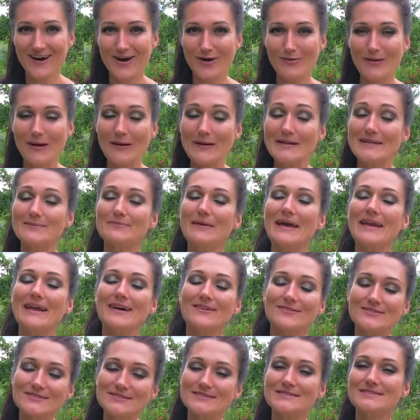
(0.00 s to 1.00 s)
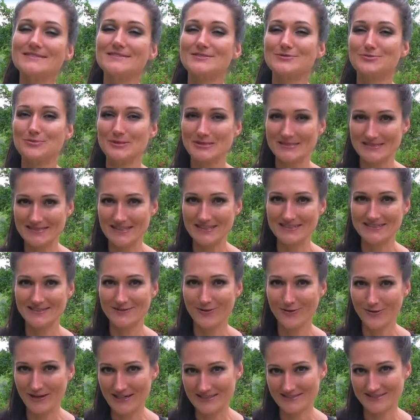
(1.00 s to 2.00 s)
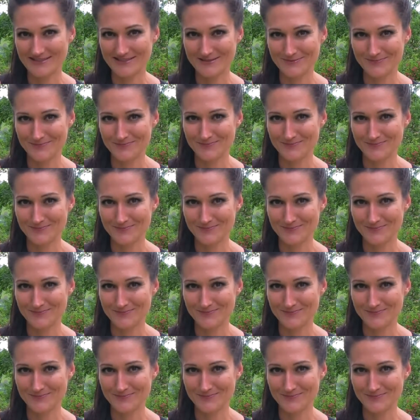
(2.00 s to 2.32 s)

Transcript: aber halt in meiner ganz speziellen Art.